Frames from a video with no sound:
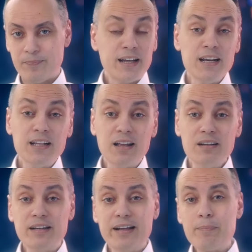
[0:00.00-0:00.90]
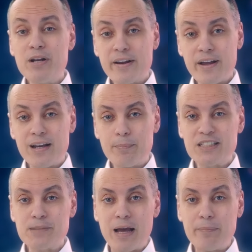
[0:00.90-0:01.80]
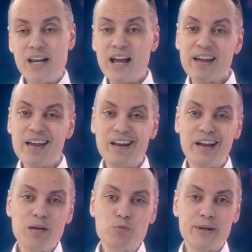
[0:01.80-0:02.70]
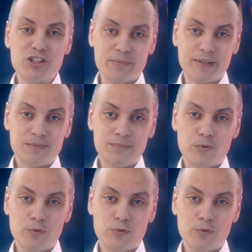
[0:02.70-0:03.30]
خلينا النهاردة نكمل الرحلة بس مع المنهج الغير مباشر بقى